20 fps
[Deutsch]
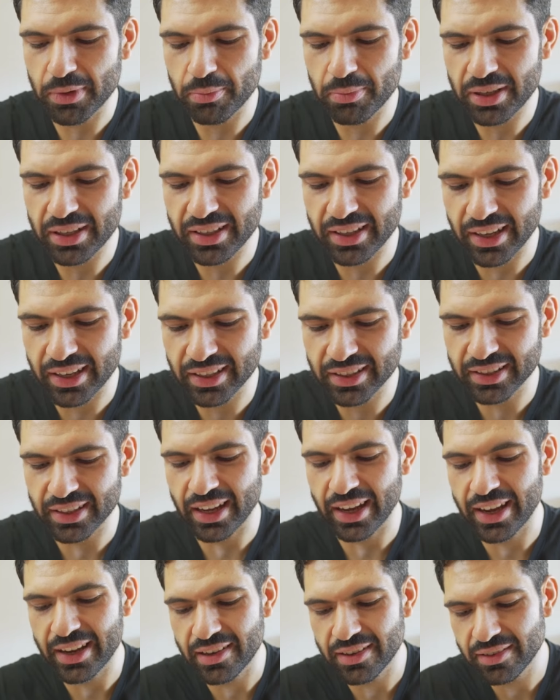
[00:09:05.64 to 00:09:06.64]
nämlich jetzt
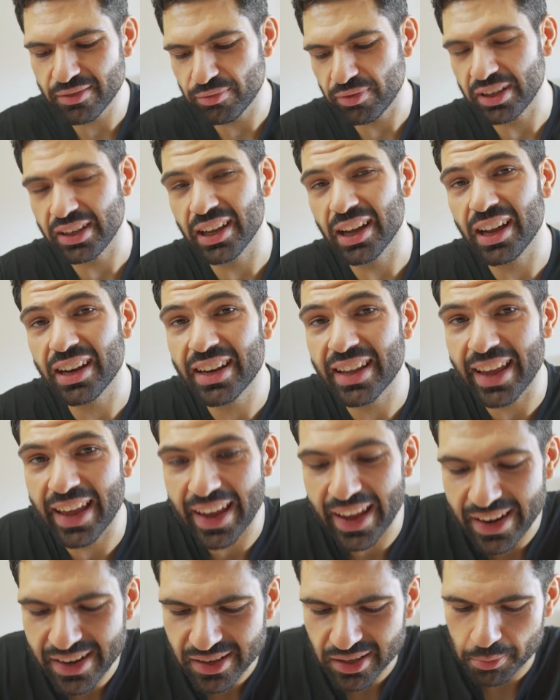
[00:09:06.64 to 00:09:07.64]
eine vegane
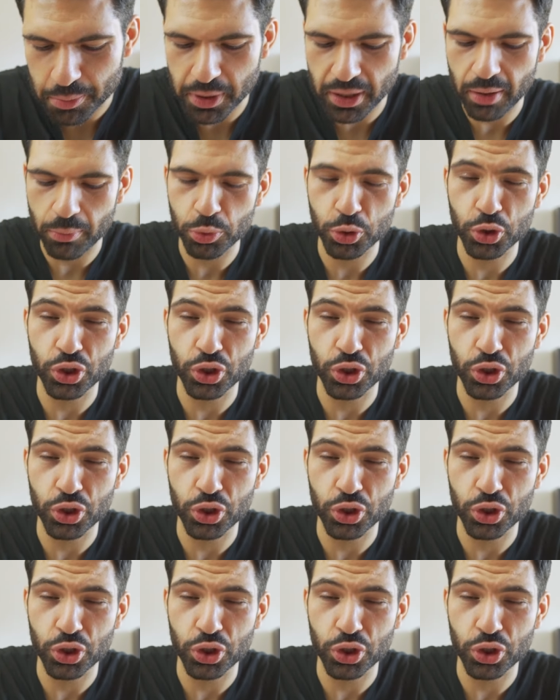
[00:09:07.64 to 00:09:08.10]
Ente mit am